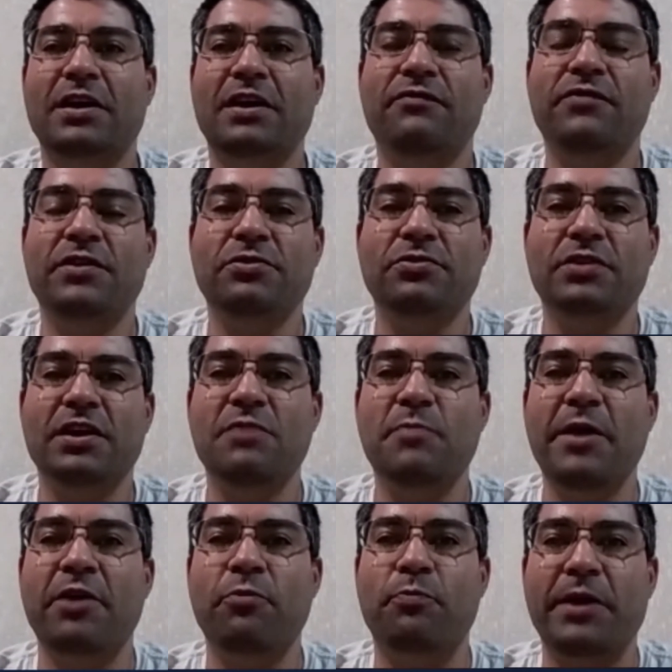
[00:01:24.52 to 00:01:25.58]
é, vindo de
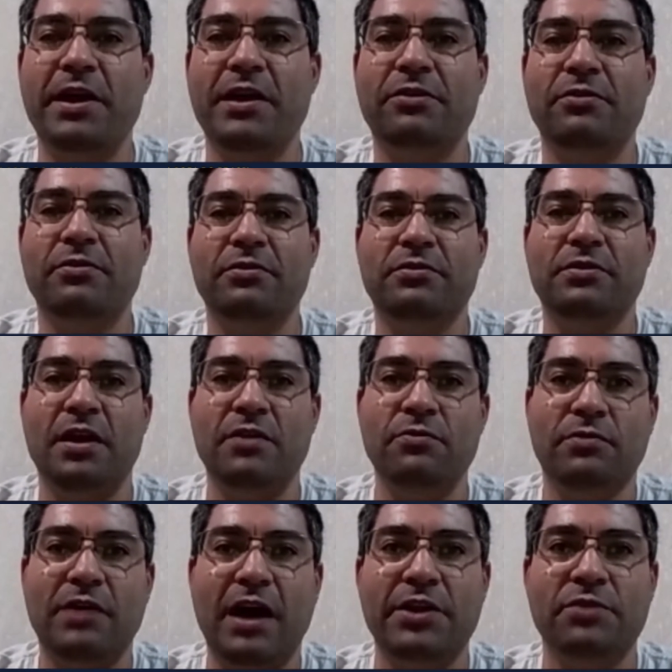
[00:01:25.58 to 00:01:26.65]
Ribeirão Preto,
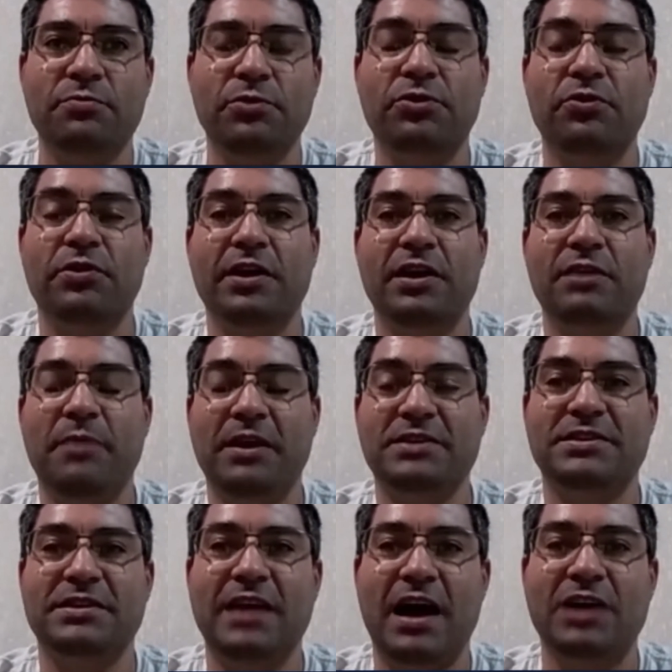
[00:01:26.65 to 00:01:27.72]
tenho um carinho muito grande pela
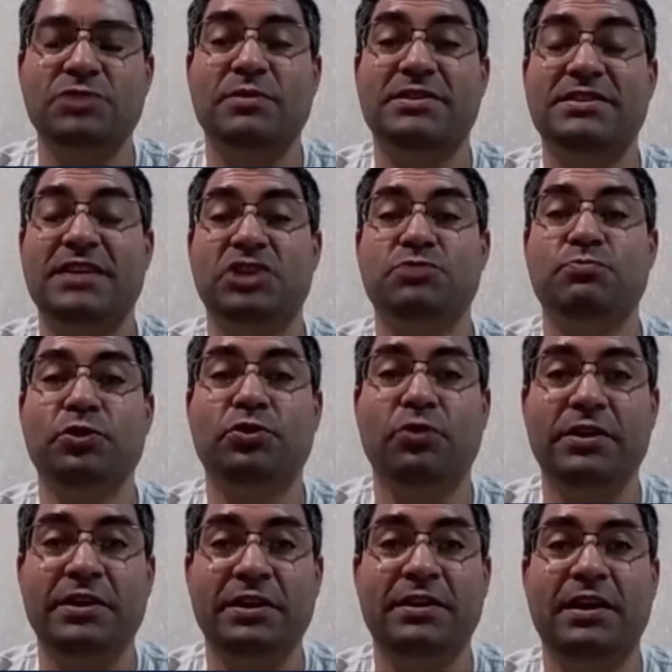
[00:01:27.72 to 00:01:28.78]
cidade, uma cidade muito
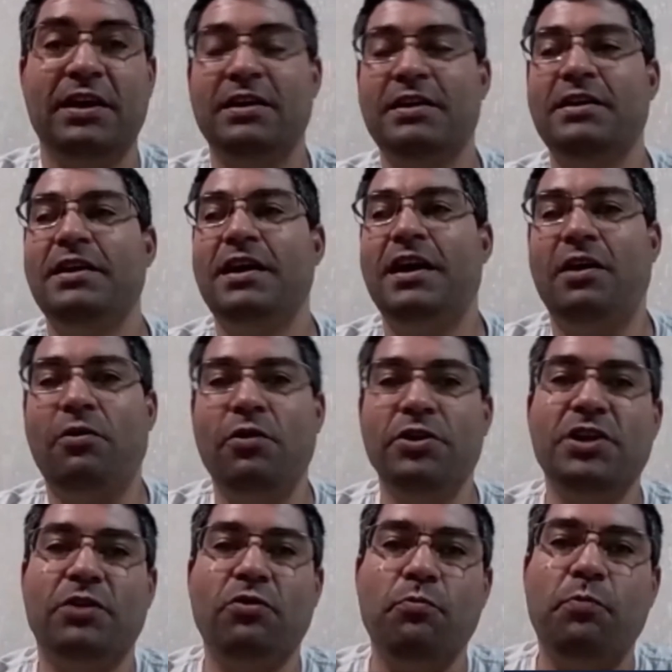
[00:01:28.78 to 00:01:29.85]
linda,
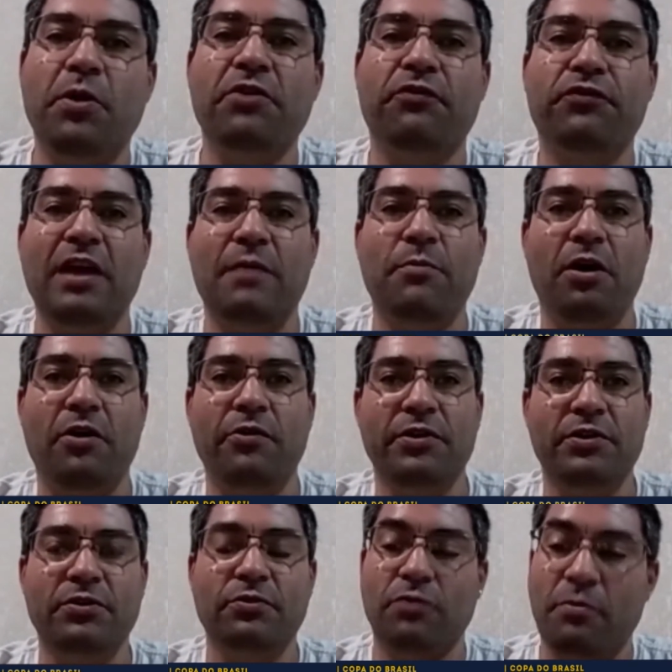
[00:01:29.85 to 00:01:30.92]
aonde acompanho o futebol
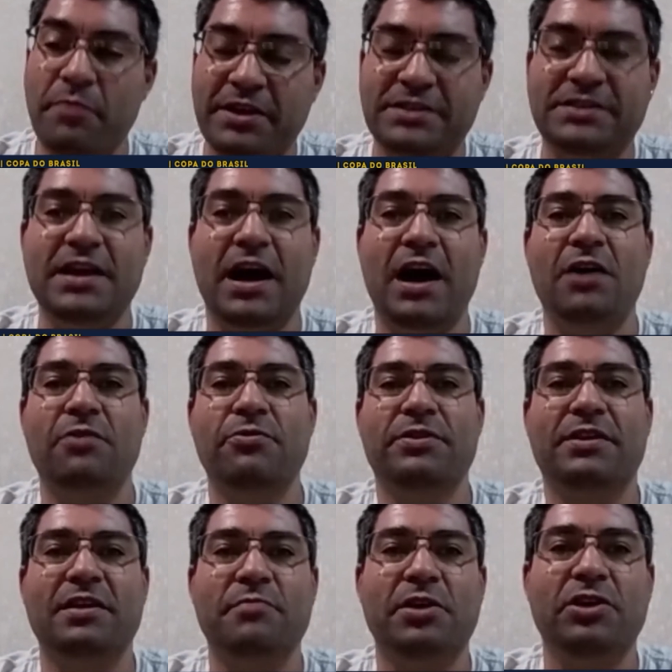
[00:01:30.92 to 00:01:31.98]
e do comercial
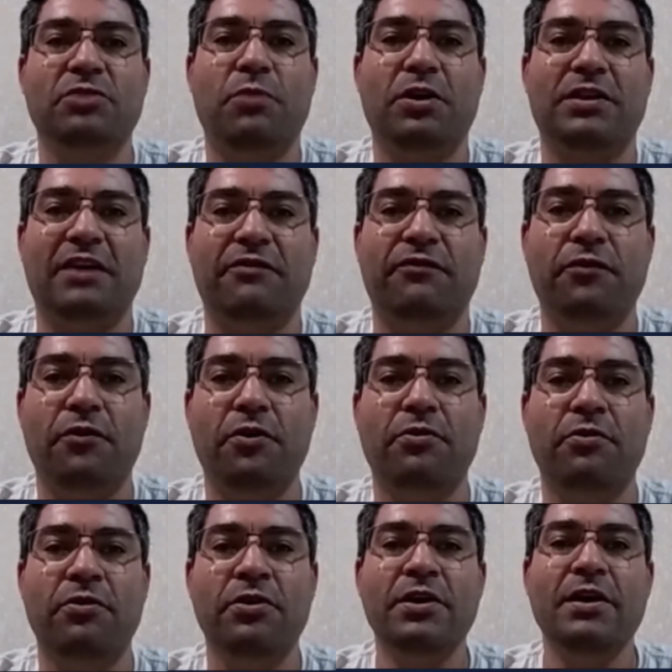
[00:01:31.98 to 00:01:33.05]
e também do
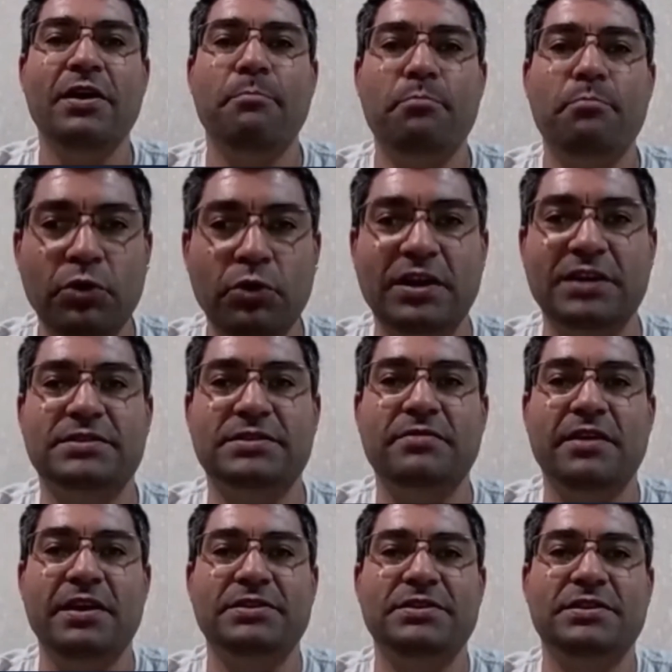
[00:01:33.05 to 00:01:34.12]
Botafogo. Muitas
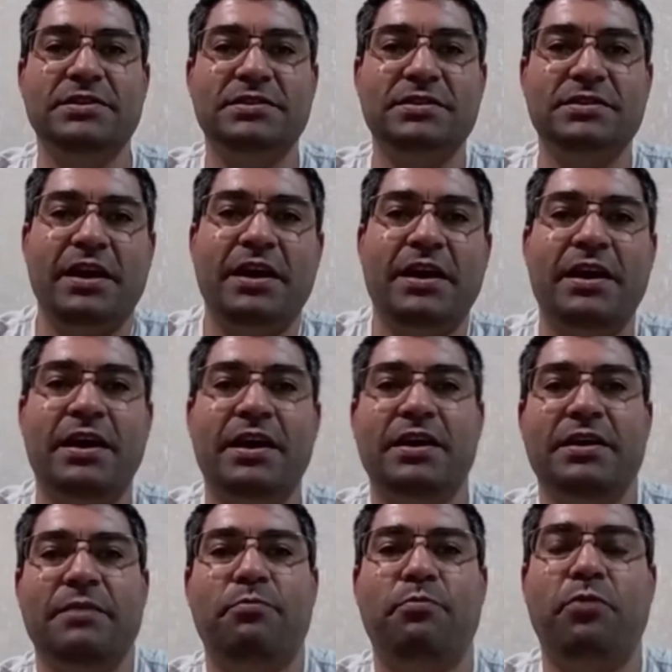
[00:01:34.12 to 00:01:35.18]
vezes
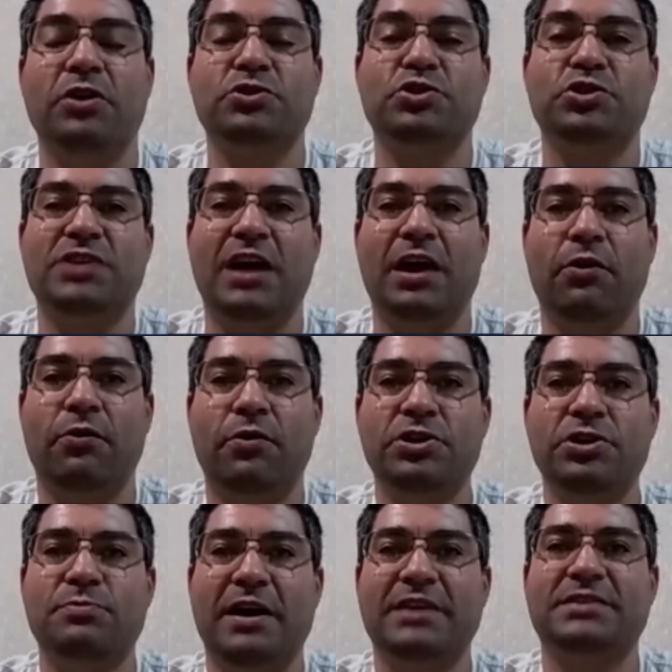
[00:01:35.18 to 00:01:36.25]
é, posso estar
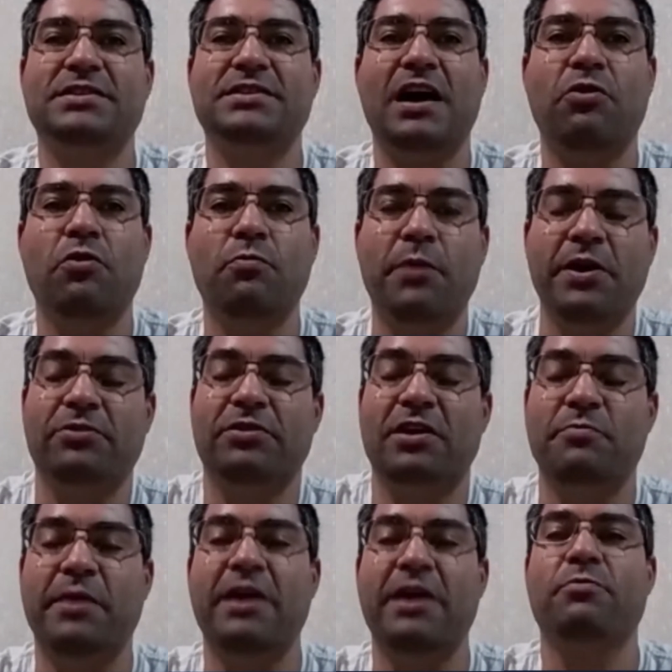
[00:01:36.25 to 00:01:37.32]
longe, mas acompanho
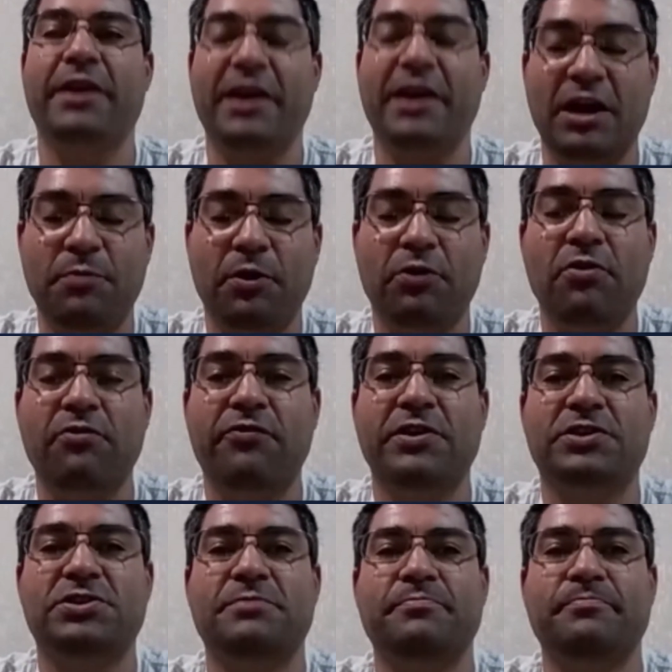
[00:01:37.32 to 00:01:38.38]
também. Obrigado pelo
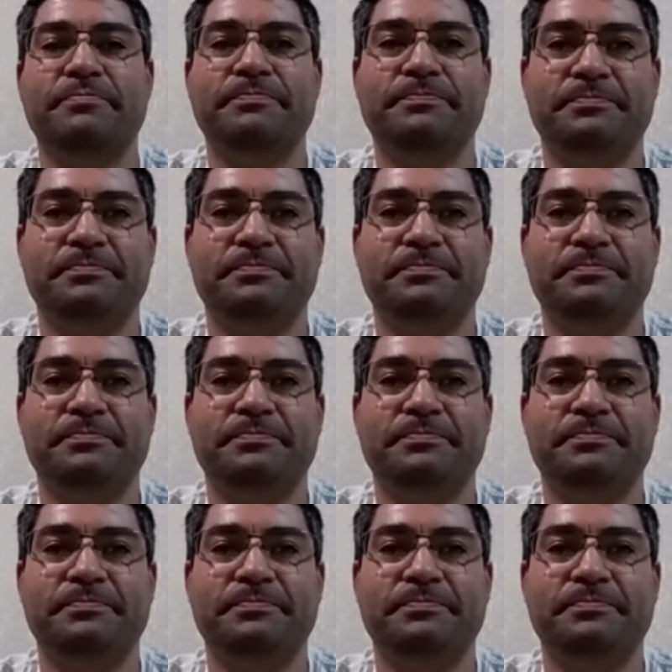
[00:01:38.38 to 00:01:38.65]
convite.